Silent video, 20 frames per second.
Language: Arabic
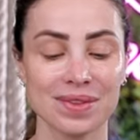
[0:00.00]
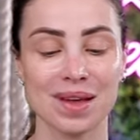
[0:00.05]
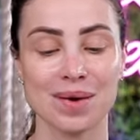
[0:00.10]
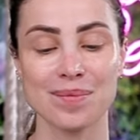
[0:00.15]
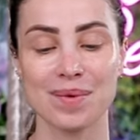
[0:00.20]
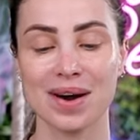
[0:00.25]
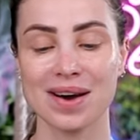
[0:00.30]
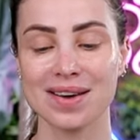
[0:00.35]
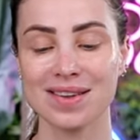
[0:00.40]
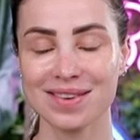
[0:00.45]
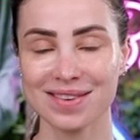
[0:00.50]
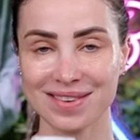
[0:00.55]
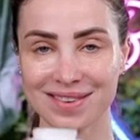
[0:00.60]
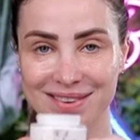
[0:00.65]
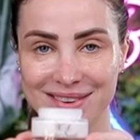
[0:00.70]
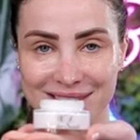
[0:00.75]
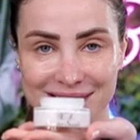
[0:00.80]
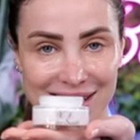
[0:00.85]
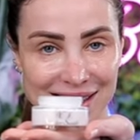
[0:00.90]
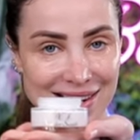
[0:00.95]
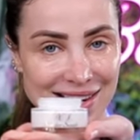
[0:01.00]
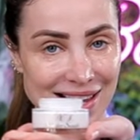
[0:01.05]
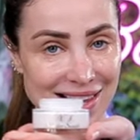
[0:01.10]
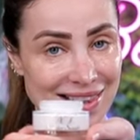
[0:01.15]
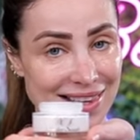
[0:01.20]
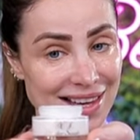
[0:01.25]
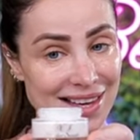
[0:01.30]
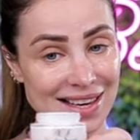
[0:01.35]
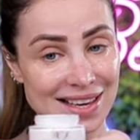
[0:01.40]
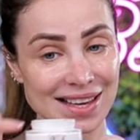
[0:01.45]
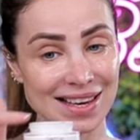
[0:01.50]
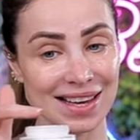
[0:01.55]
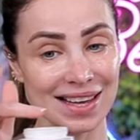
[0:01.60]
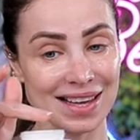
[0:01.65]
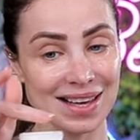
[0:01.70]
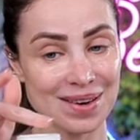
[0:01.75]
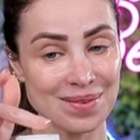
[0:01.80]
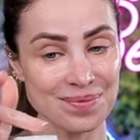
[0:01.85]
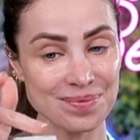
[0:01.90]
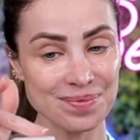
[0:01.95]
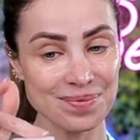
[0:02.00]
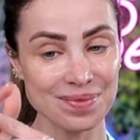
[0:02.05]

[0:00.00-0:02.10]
طبعا عنا الداي كريم